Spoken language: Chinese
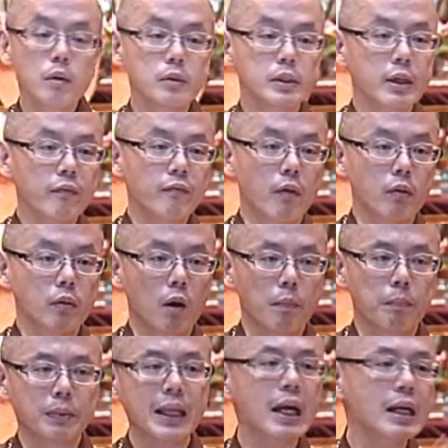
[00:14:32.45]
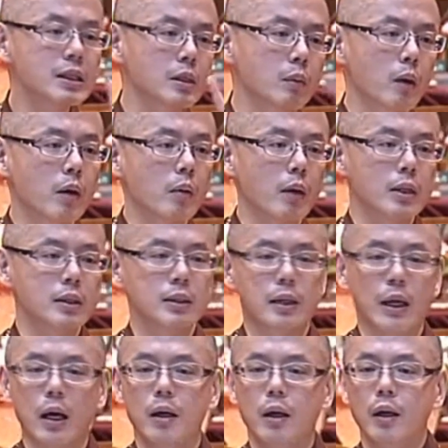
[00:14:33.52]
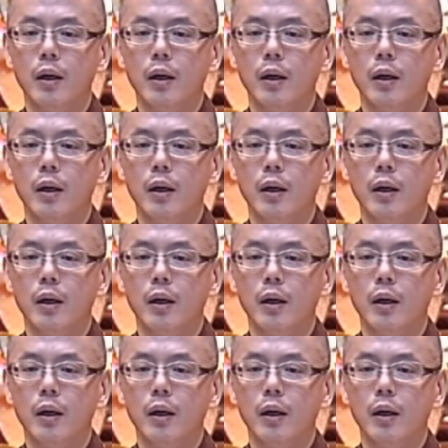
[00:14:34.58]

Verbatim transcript: 有些佛友不太喜欢观想，